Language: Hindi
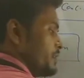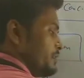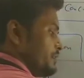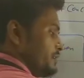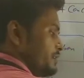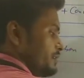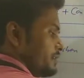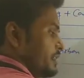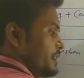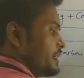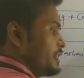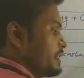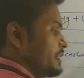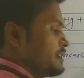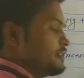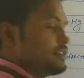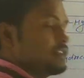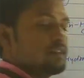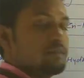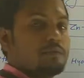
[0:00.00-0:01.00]
इसका
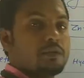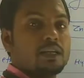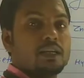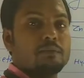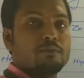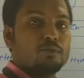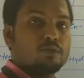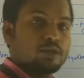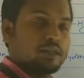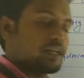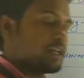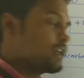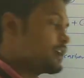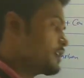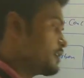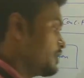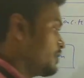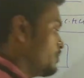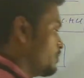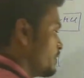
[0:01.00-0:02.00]
रीजन भी आपको ध्यान
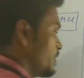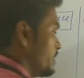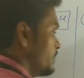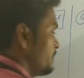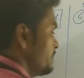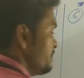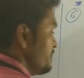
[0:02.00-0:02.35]
रखना होगा